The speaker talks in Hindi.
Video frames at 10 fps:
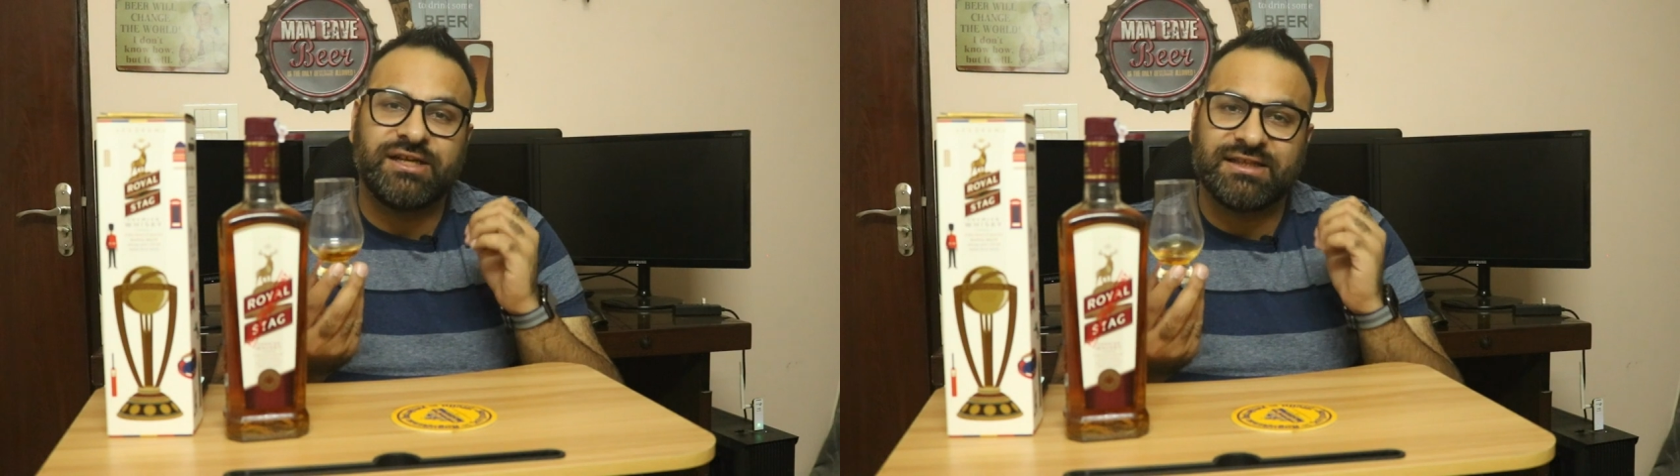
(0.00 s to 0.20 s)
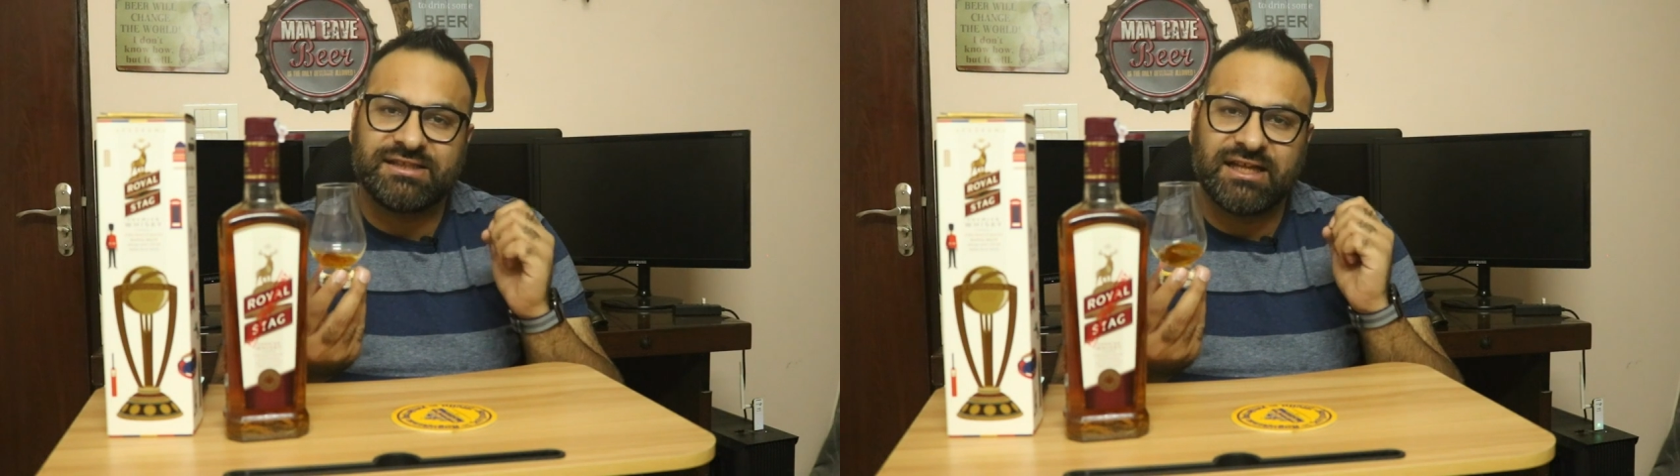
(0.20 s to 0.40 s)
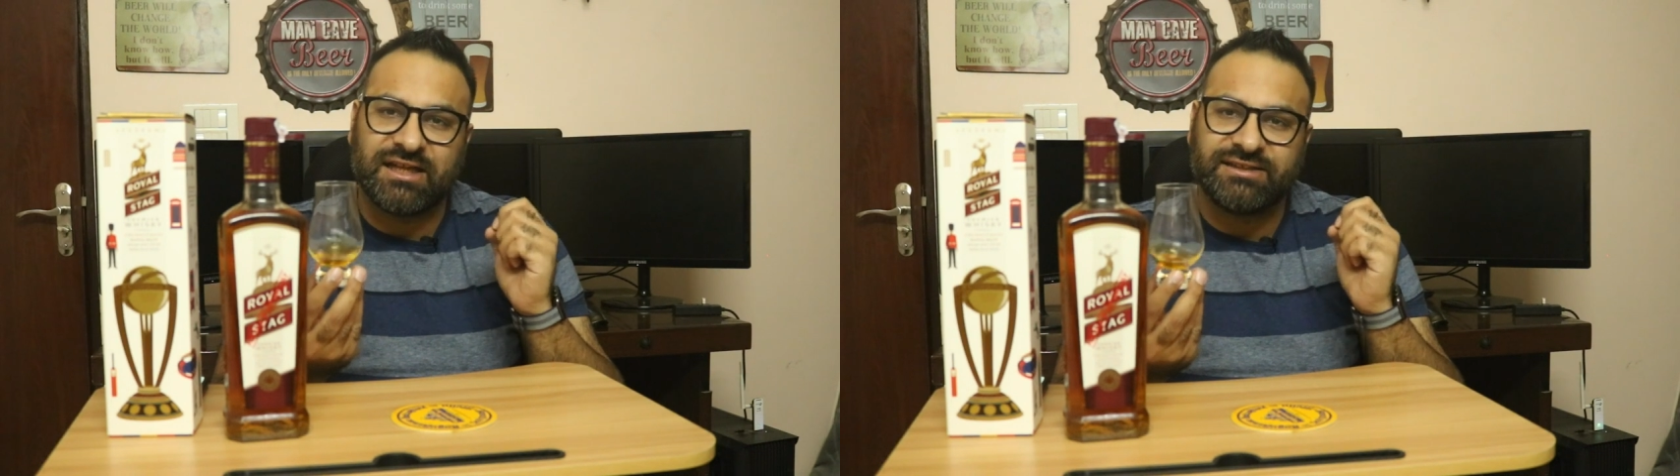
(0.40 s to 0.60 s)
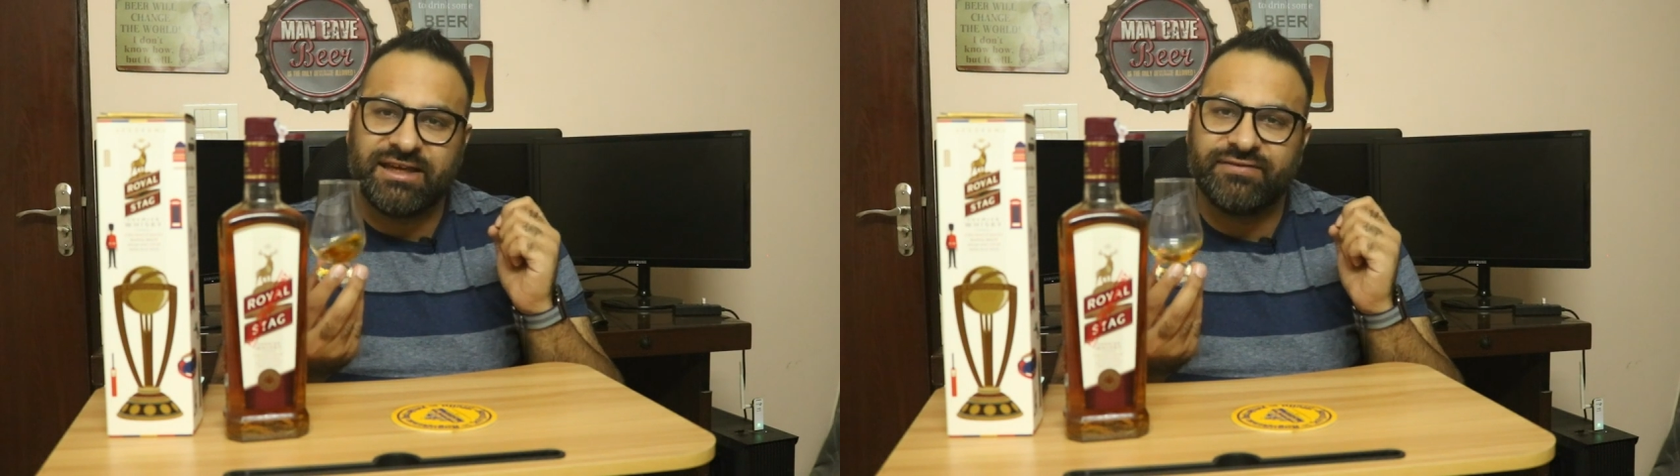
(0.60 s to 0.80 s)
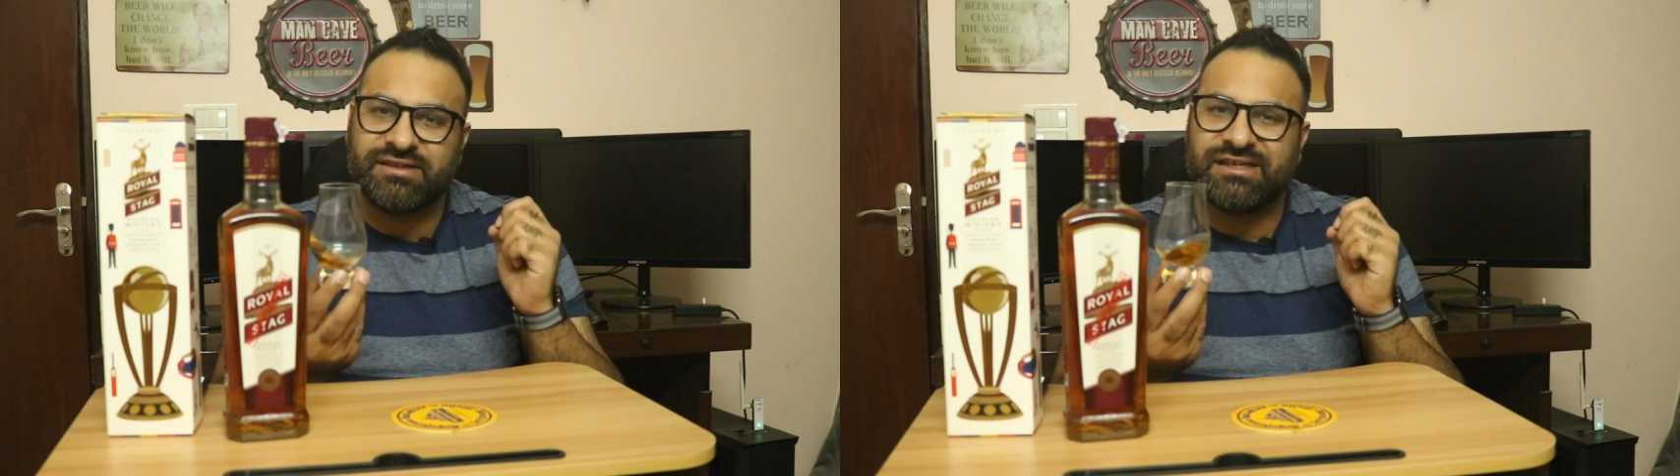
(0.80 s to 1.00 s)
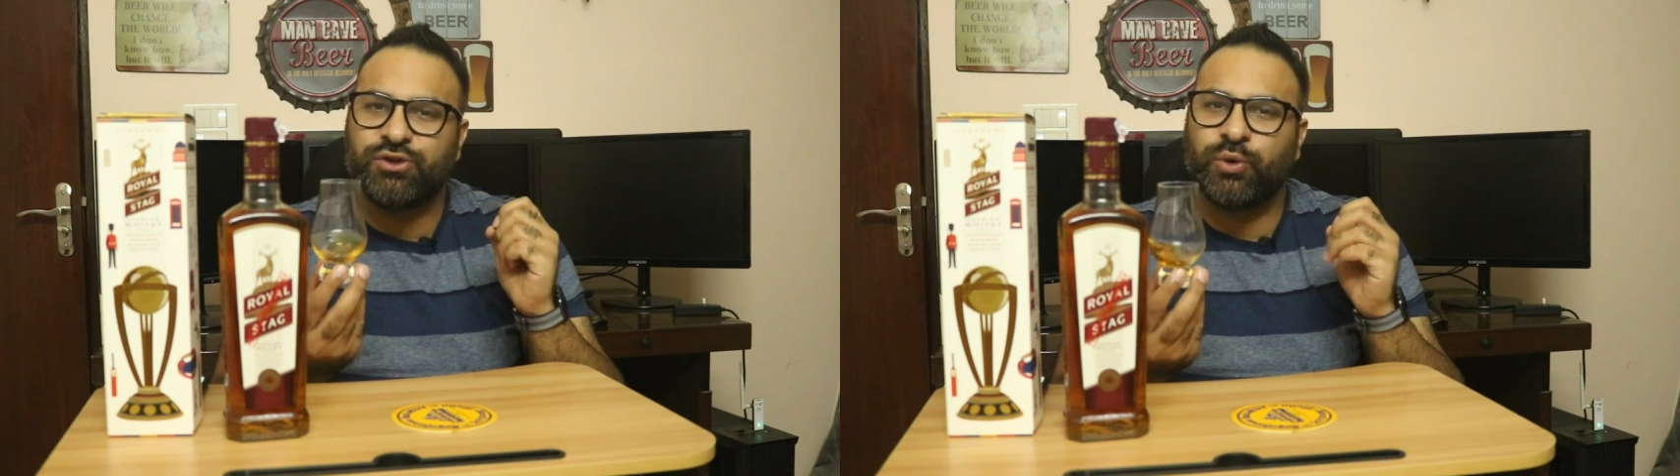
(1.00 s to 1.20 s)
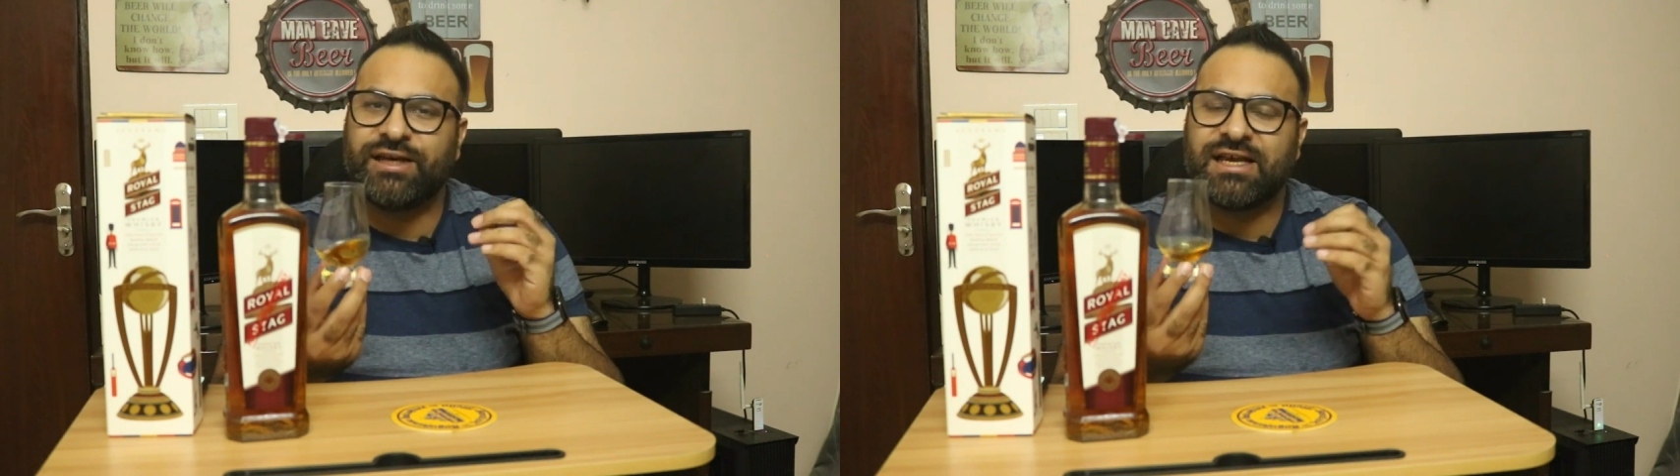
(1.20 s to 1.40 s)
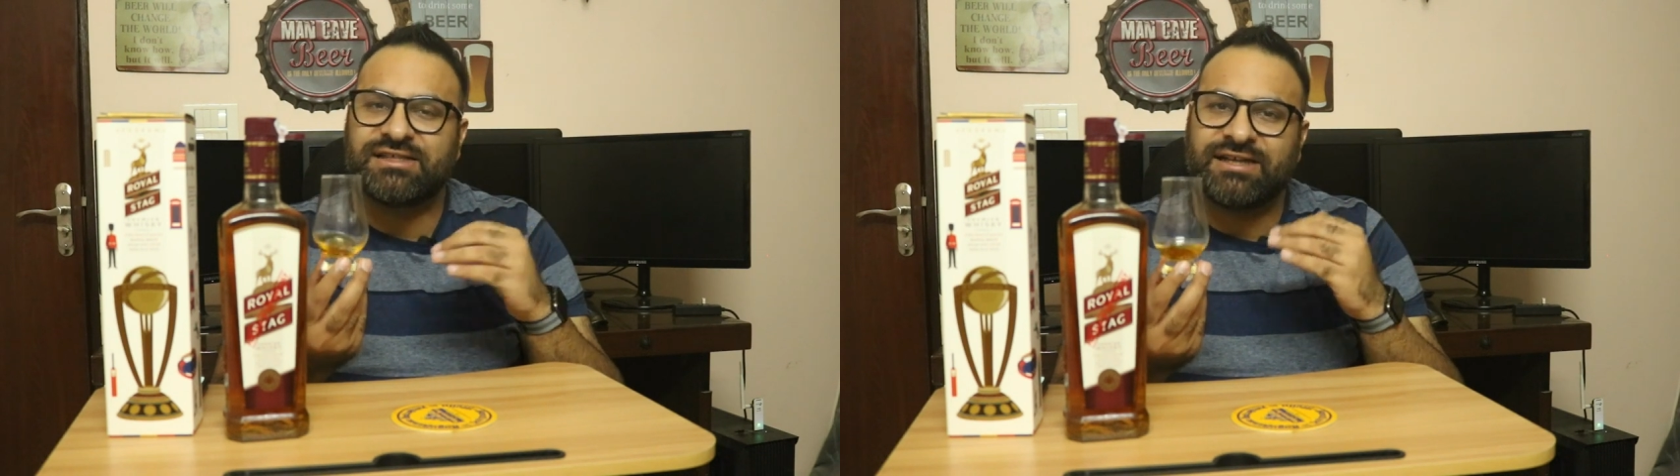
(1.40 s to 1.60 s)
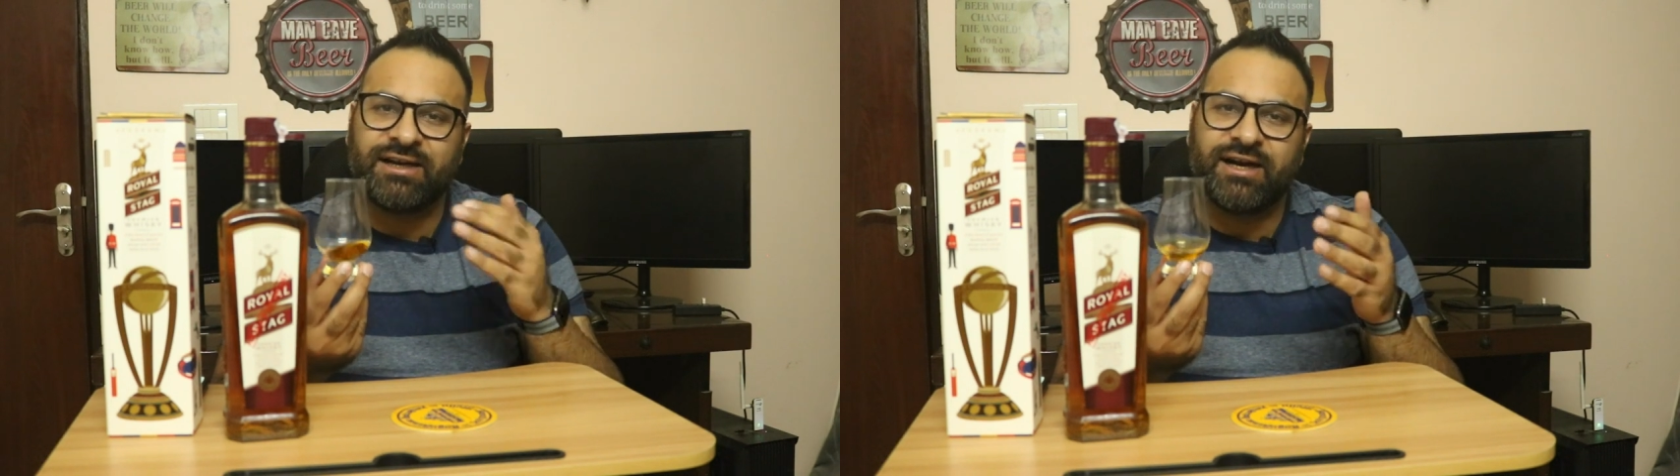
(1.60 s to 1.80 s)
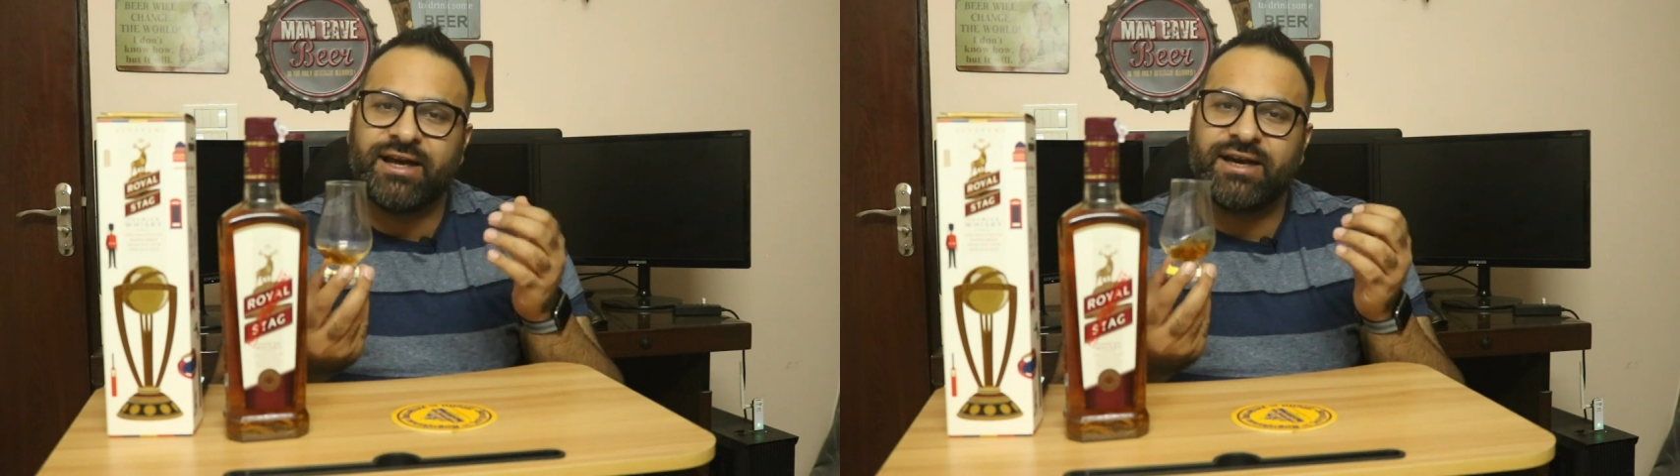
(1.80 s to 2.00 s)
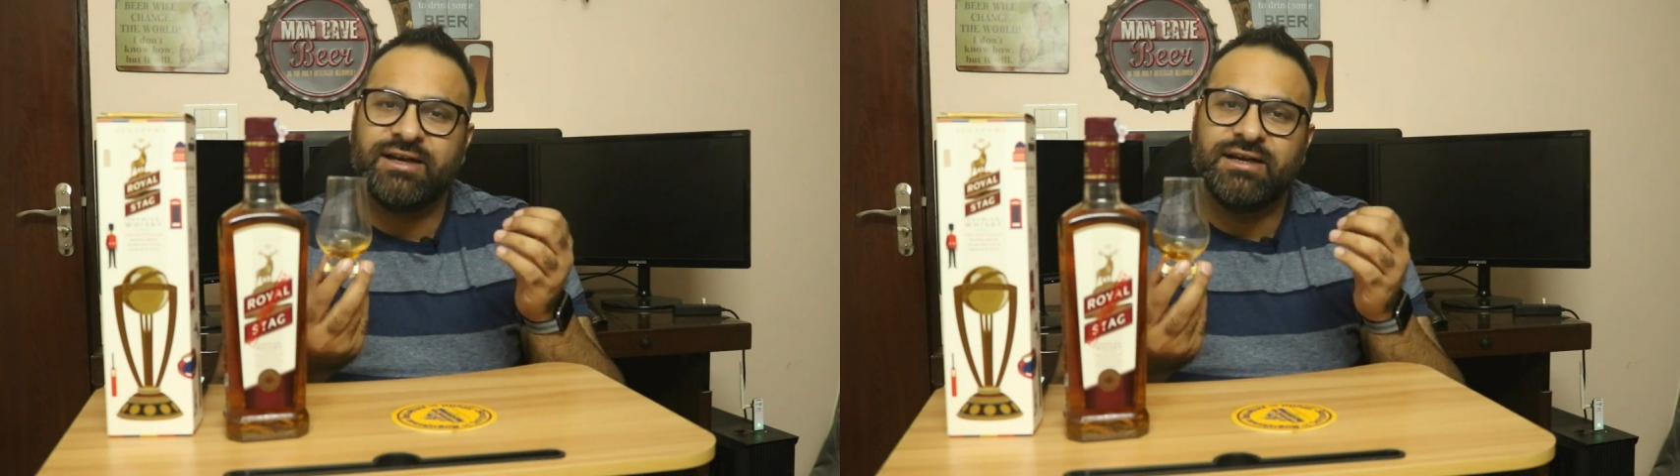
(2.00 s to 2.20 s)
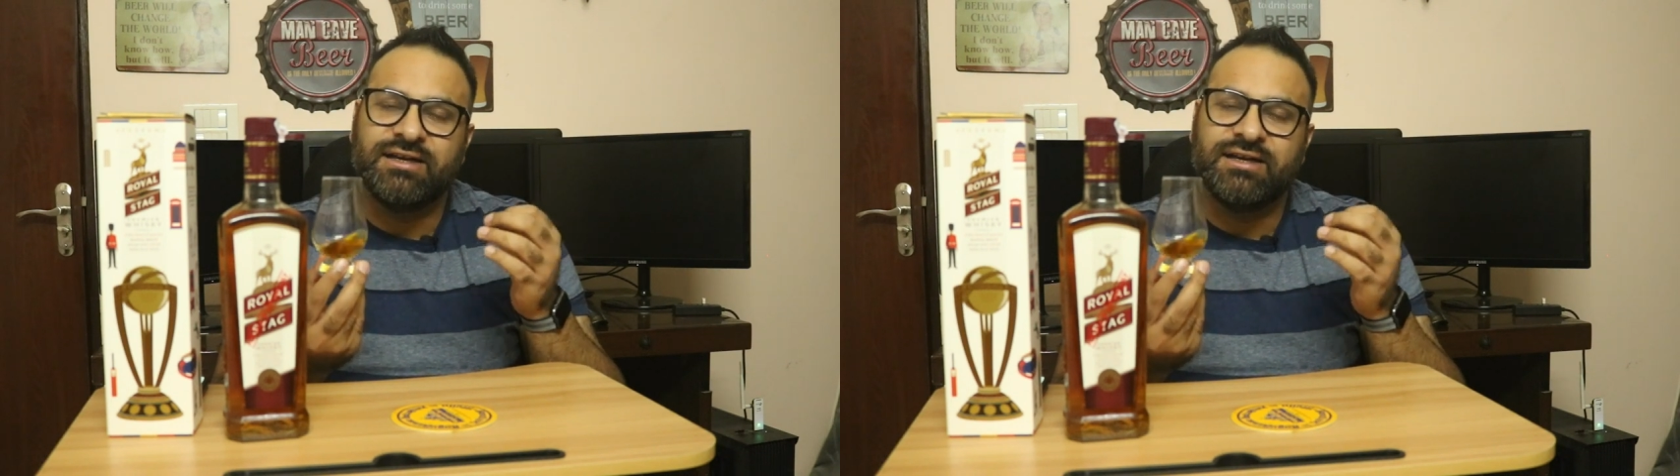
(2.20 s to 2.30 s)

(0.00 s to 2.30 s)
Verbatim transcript: स्ट्रेंथ के साथ आती है विस्की जो कि एक स्टैंडर्ड है